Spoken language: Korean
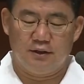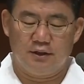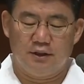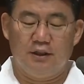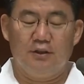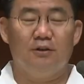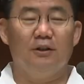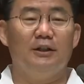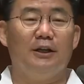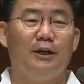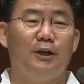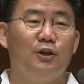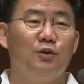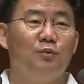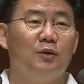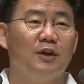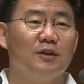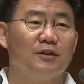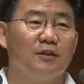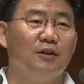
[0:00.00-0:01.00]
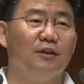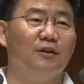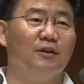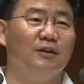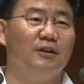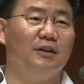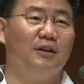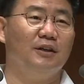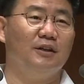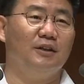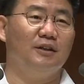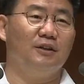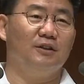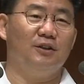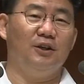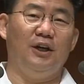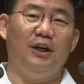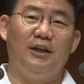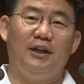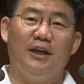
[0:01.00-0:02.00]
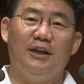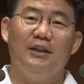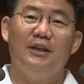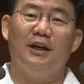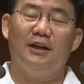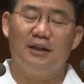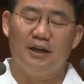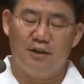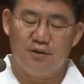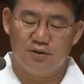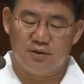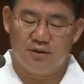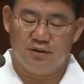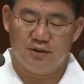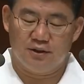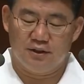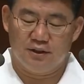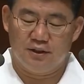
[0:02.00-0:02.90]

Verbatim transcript: 그랬더니 하나님께서 그에게 이야기하죠.